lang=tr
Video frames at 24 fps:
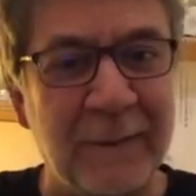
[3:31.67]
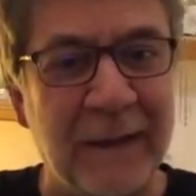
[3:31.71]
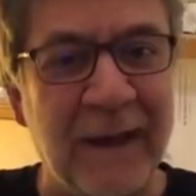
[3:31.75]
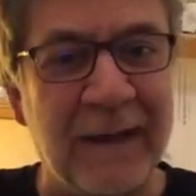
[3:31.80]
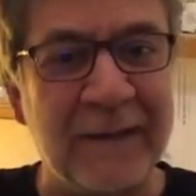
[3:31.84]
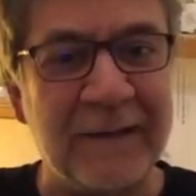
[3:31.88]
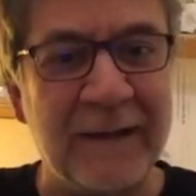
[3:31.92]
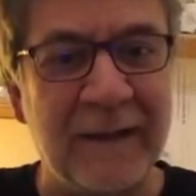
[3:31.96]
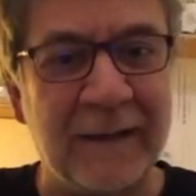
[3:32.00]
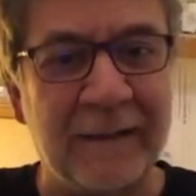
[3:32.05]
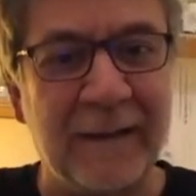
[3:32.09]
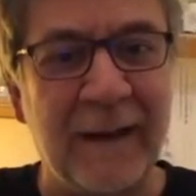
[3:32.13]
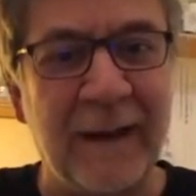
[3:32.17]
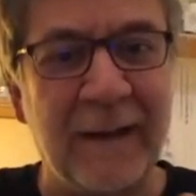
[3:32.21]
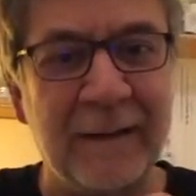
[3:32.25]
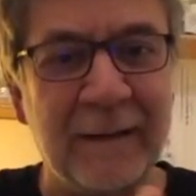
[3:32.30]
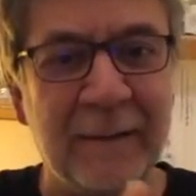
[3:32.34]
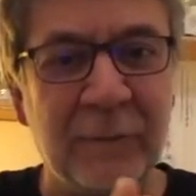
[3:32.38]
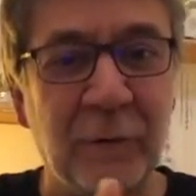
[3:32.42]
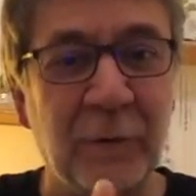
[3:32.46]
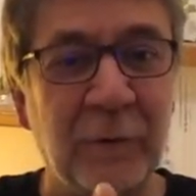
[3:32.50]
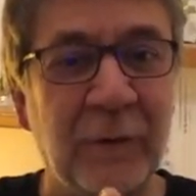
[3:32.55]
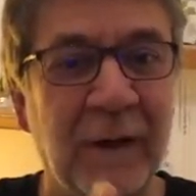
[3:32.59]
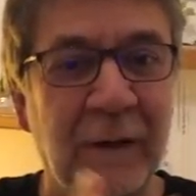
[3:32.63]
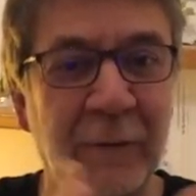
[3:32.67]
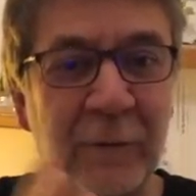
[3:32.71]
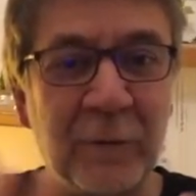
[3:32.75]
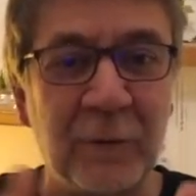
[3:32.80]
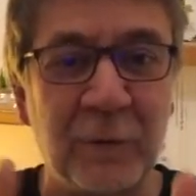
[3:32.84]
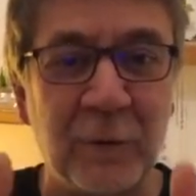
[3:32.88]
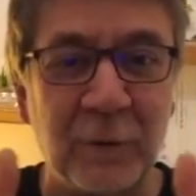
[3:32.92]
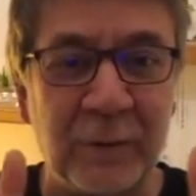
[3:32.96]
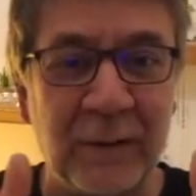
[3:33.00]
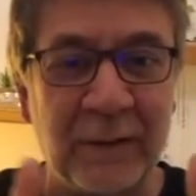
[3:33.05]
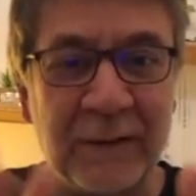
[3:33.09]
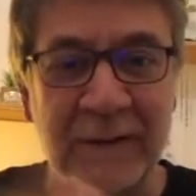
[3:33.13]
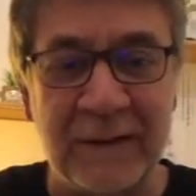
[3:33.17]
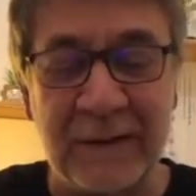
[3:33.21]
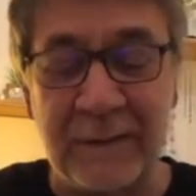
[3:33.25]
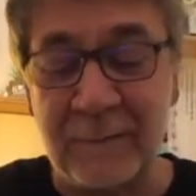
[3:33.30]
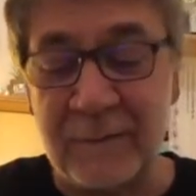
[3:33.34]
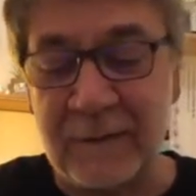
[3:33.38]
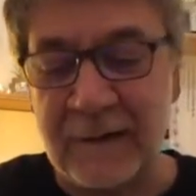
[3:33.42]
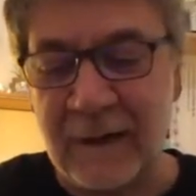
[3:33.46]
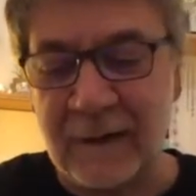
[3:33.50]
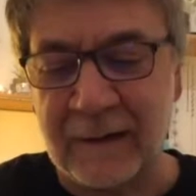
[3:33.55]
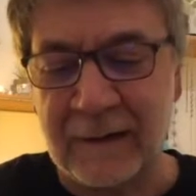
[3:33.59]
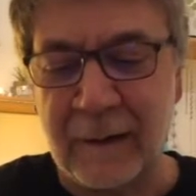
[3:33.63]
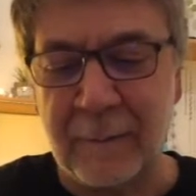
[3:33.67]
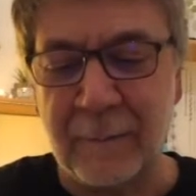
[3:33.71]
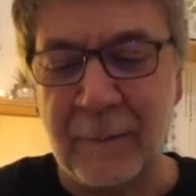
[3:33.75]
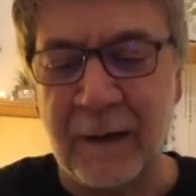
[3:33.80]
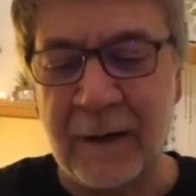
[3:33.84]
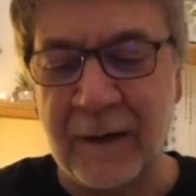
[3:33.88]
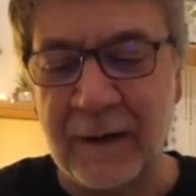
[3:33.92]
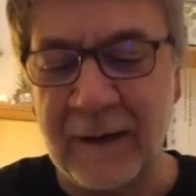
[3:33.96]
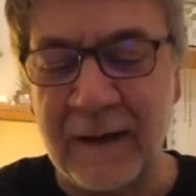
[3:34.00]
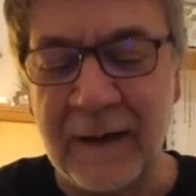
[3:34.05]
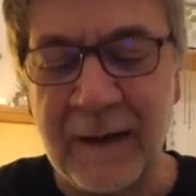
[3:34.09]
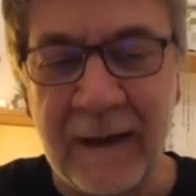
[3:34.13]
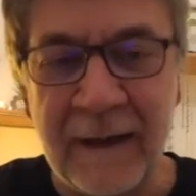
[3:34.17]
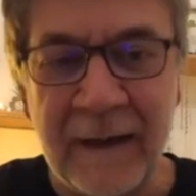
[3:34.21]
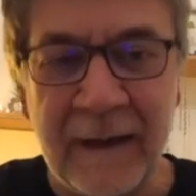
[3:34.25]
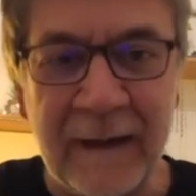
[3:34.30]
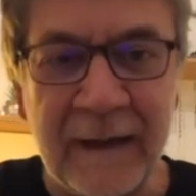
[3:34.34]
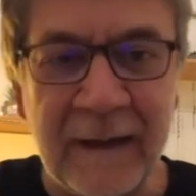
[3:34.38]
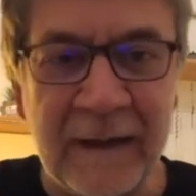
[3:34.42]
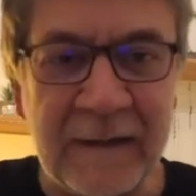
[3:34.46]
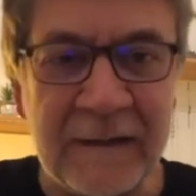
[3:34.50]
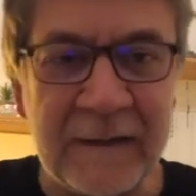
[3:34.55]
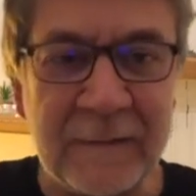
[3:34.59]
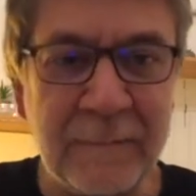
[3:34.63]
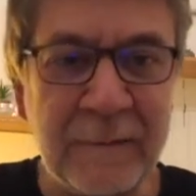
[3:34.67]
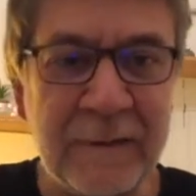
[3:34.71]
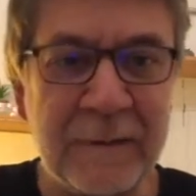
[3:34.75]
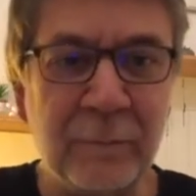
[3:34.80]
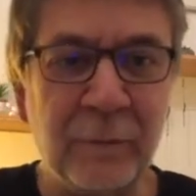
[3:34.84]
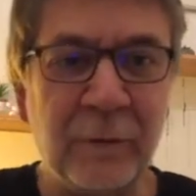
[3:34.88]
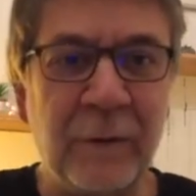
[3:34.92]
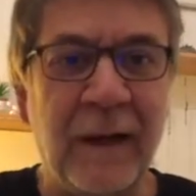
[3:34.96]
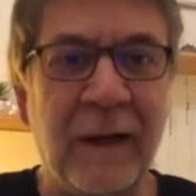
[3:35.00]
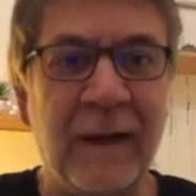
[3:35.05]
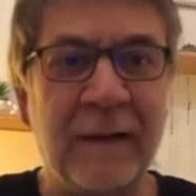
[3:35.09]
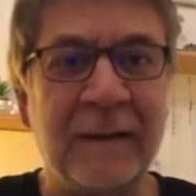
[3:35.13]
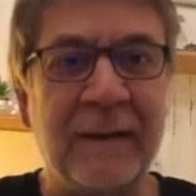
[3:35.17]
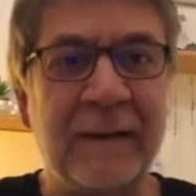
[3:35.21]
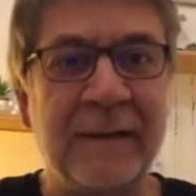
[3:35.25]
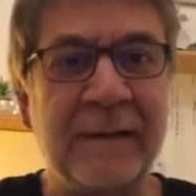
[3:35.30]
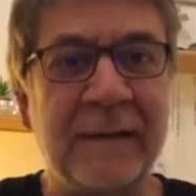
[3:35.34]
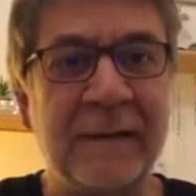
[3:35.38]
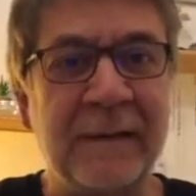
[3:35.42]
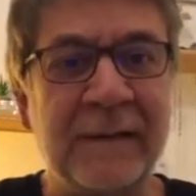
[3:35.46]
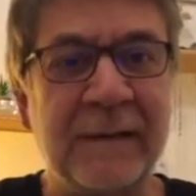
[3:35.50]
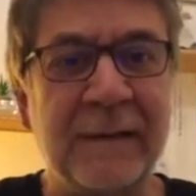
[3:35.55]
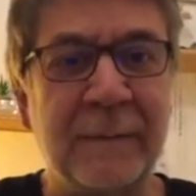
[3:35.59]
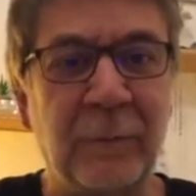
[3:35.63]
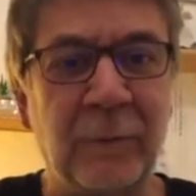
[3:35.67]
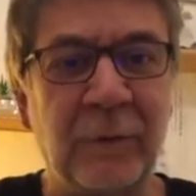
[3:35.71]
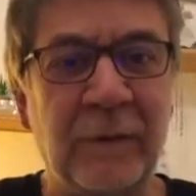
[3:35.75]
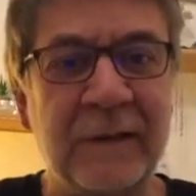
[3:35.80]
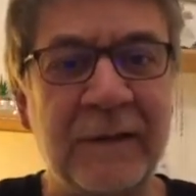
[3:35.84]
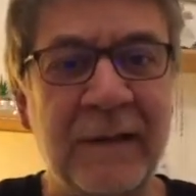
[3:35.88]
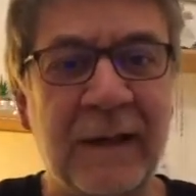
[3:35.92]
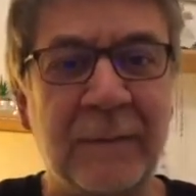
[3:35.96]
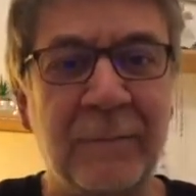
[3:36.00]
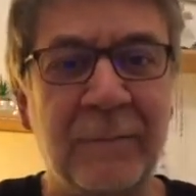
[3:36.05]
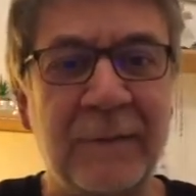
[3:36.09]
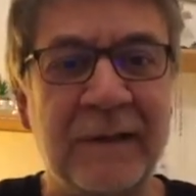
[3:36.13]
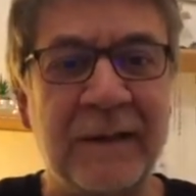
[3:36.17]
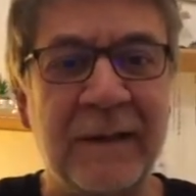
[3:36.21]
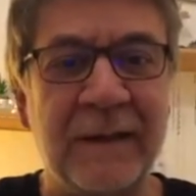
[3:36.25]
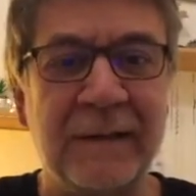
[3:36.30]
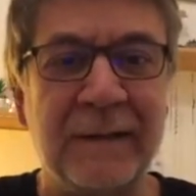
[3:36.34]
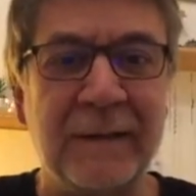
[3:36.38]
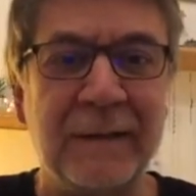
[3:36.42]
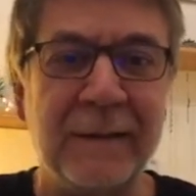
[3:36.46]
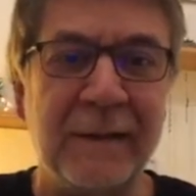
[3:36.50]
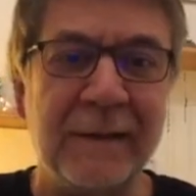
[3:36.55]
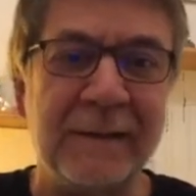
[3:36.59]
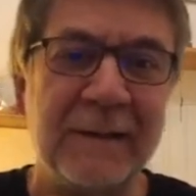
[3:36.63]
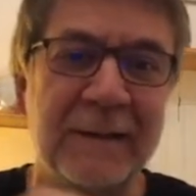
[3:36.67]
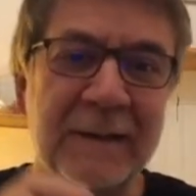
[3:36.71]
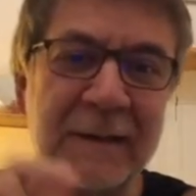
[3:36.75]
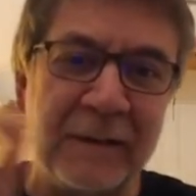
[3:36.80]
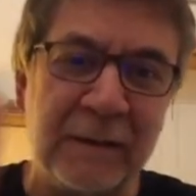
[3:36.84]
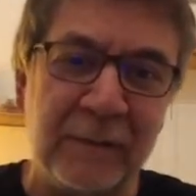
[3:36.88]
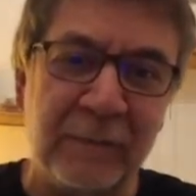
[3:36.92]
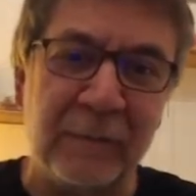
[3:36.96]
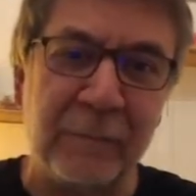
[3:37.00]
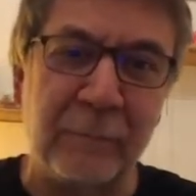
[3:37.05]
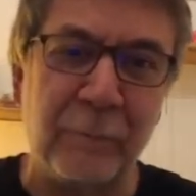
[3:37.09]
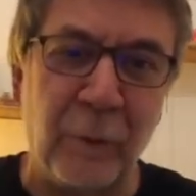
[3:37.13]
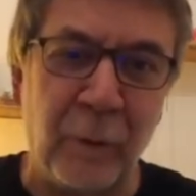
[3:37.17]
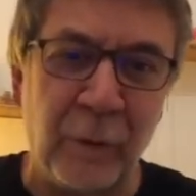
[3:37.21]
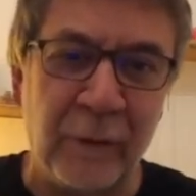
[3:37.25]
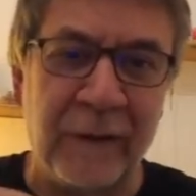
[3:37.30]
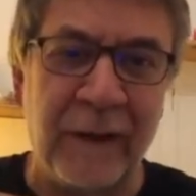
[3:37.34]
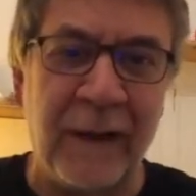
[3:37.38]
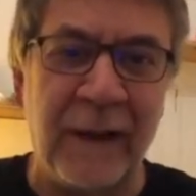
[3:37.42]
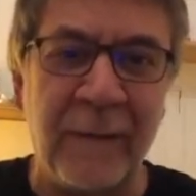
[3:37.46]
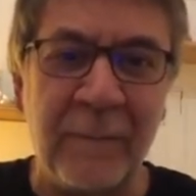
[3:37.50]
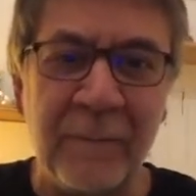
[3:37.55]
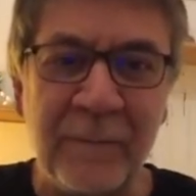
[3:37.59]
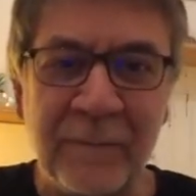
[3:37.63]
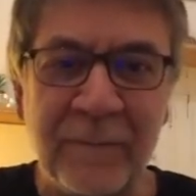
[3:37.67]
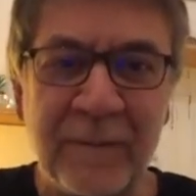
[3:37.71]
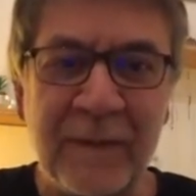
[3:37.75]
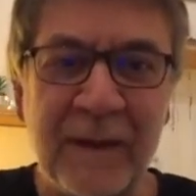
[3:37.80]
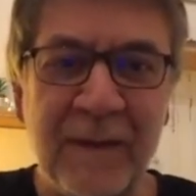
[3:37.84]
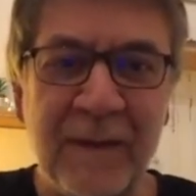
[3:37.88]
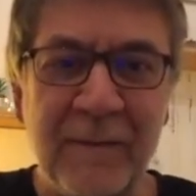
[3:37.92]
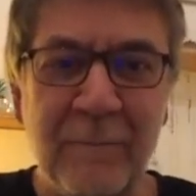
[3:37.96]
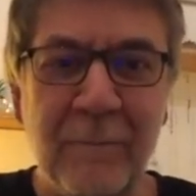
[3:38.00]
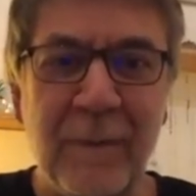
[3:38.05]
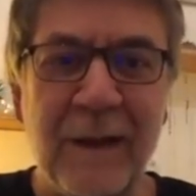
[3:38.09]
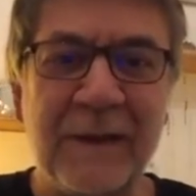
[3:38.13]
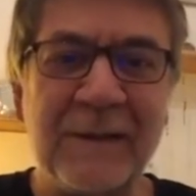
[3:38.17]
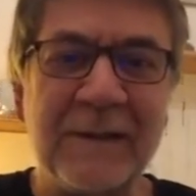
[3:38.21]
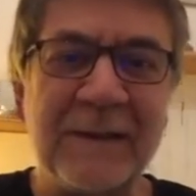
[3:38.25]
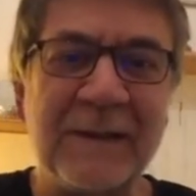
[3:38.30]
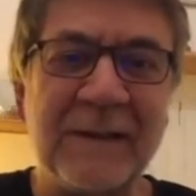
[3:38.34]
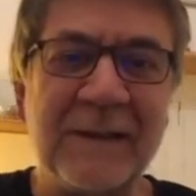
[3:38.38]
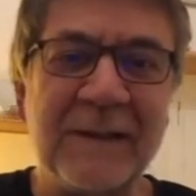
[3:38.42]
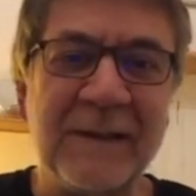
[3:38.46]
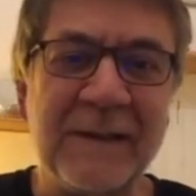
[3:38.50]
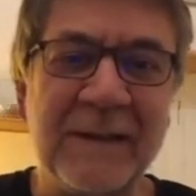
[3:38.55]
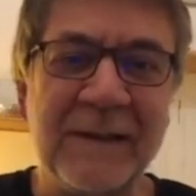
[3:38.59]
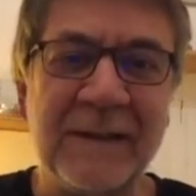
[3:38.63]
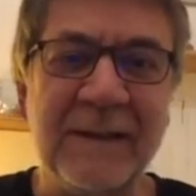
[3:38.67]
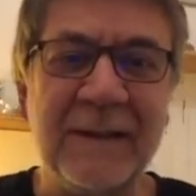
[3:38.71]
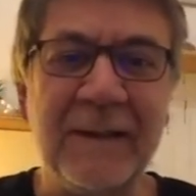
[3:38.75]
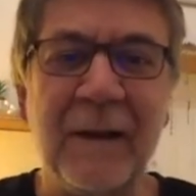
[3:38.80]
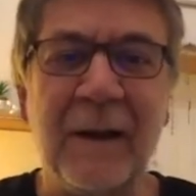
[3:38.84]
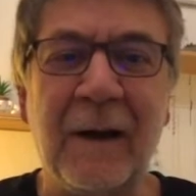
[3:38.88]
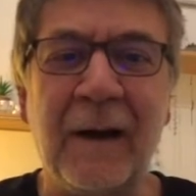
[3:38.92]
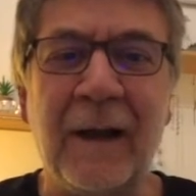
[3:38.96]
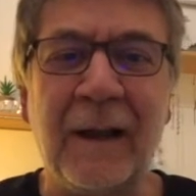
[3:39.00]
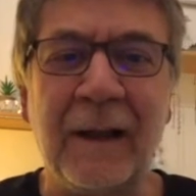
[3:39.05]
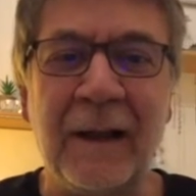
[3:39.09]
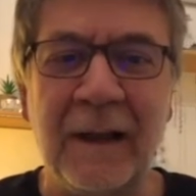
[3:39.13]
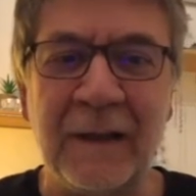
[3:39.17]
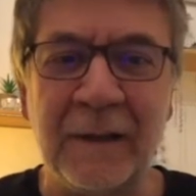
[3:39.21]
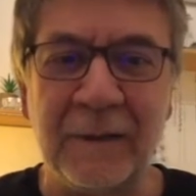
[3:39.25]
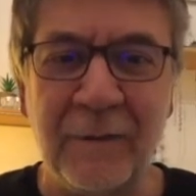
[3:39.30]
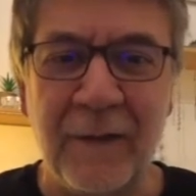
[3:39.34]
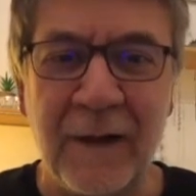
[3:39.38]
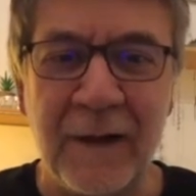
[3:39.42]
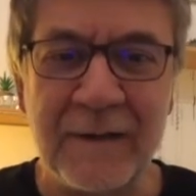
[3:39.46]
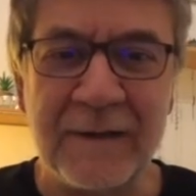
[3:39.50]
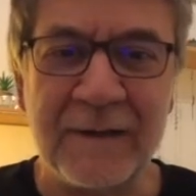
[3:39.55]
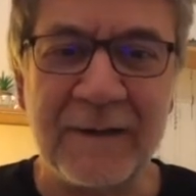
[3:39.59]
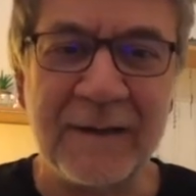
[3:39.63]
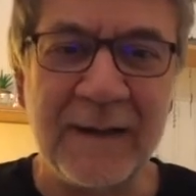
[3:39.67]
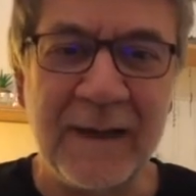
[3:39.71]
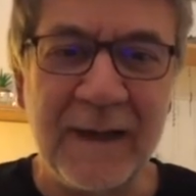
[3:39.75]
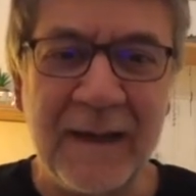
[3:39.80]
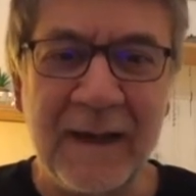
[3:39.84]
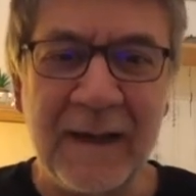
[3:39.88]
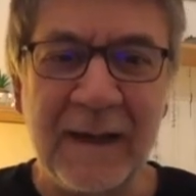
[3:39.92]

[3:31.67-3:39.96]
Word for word: Gerçekten dudak uçuklatıcı bir rakama erişmiş. Bu da herkese nasip olacak bir şey değil. Nasıl şimdi futbolda Manchester City'li Haaland var.